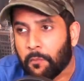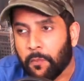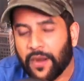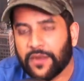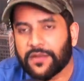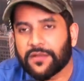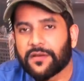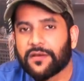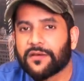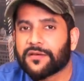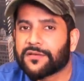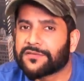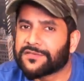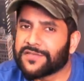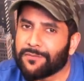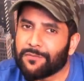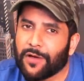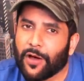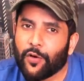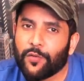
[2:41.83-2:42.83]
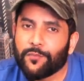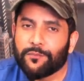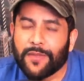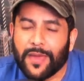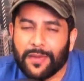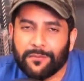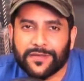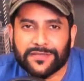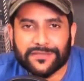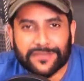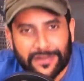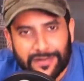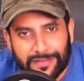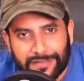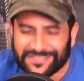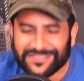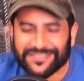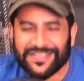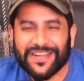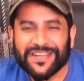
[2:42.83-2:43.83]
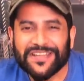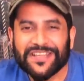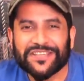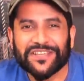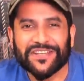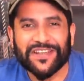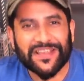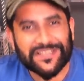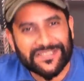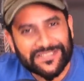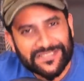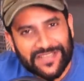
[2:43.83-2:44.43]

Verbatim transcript: बट सम हाउ मैं मिस कर रहा था साडी शना